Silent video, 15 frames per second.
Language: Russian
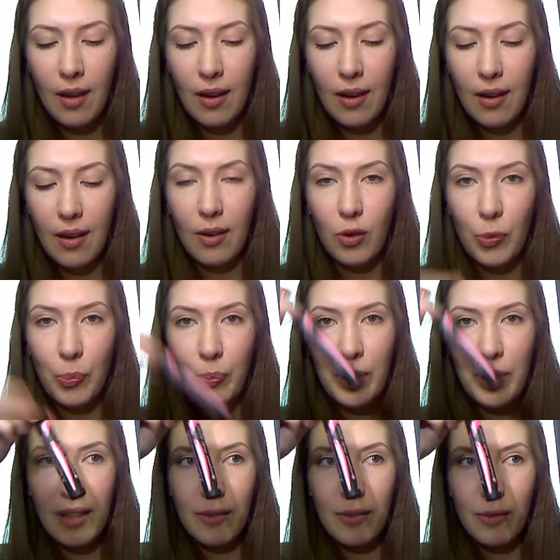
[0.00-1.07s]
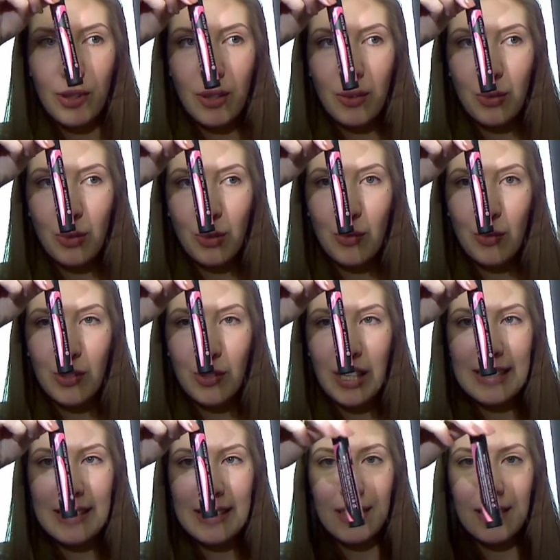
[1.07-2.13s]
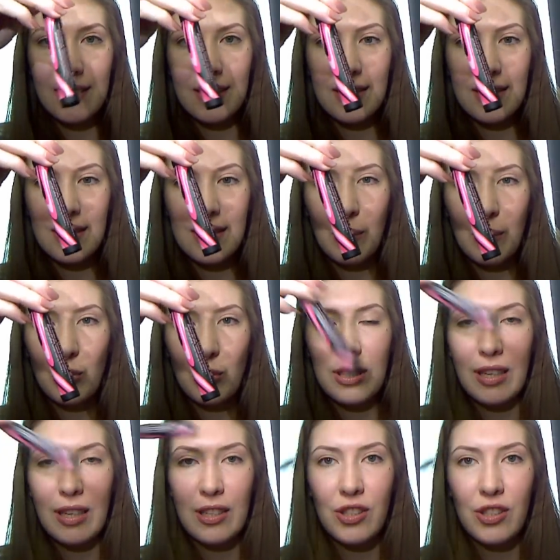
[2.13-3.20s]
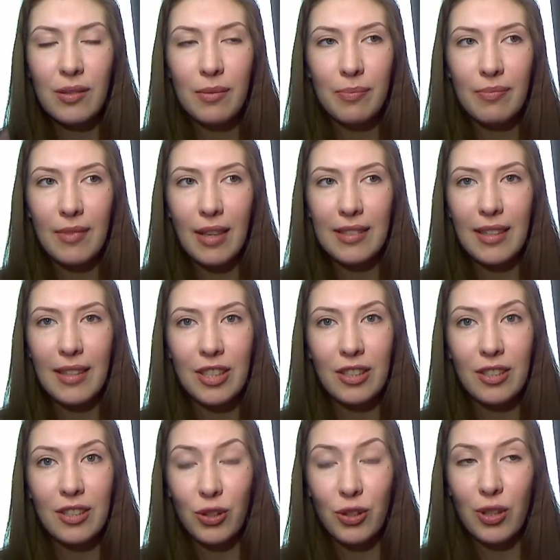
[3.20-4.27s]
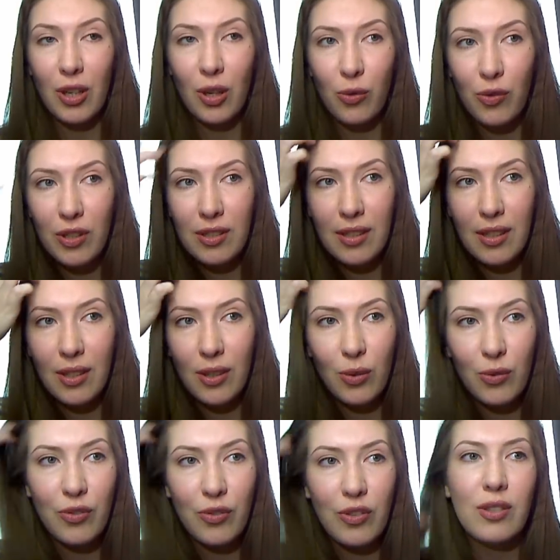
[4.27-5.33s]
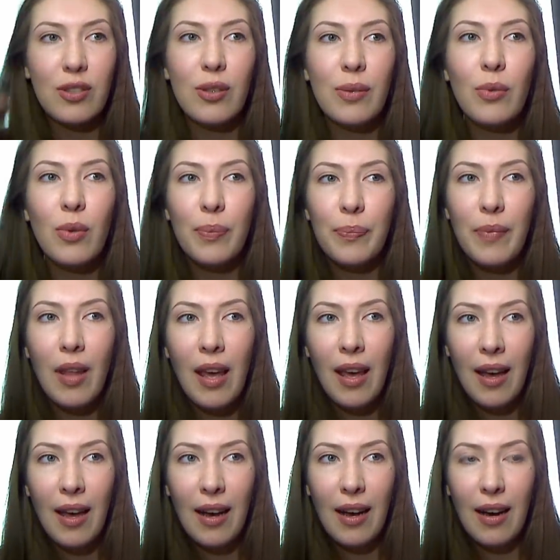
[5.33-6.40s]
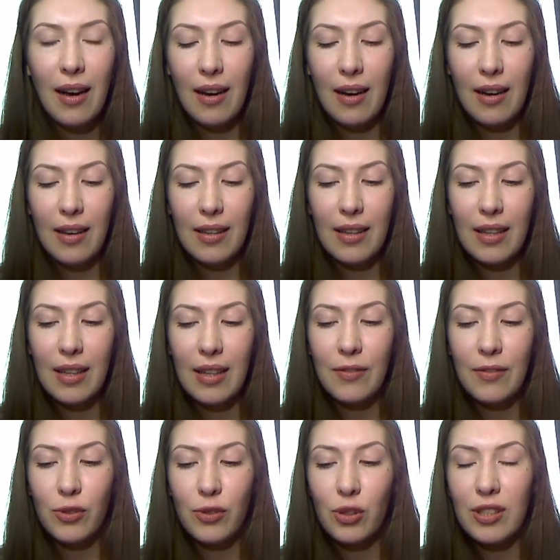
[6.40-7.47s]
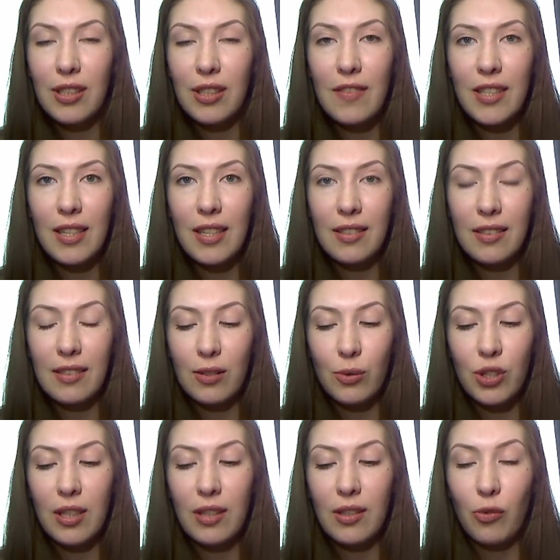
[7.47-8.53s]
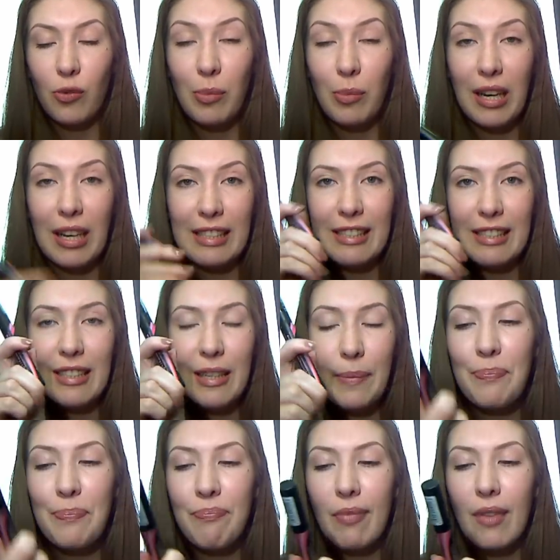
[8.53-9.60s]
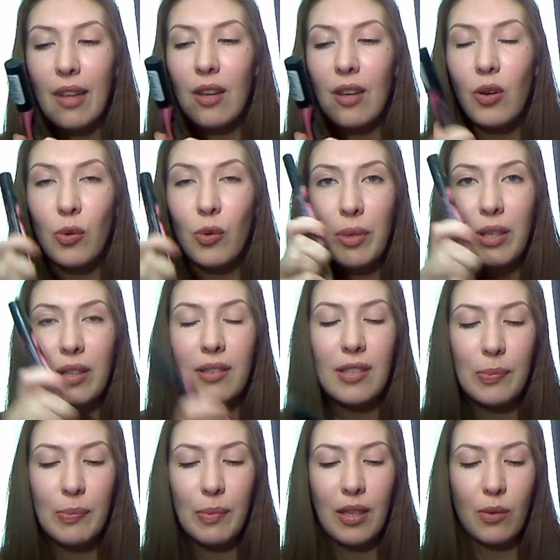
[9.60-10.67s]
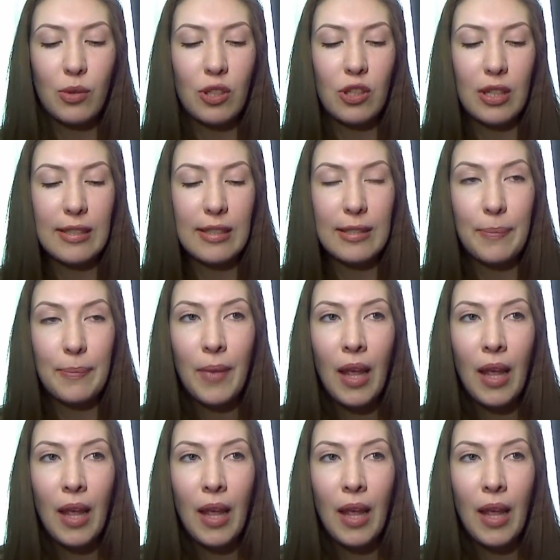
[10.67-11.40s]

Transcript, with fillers: А, купила вот такую вот Essence Multi Action. Так сложилось, что я увидела ее в видео а, и в тот же день встретила случайно ее в магазине и купила, не смогла удержаться.